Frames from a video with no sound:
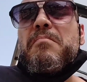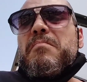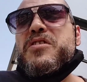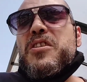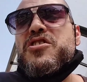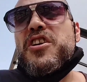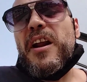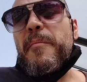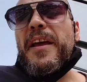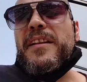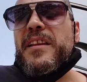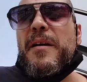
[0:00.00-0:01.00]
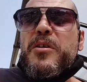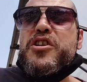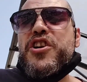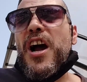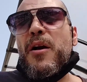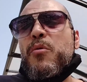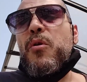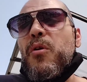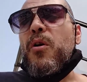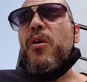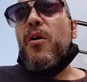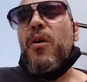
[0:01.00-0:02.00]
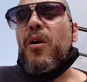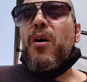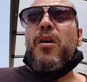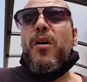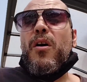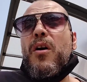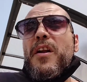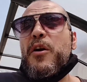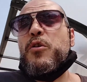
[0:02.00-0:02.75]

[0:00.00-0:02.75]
mm, sinceramente mi sciacquo le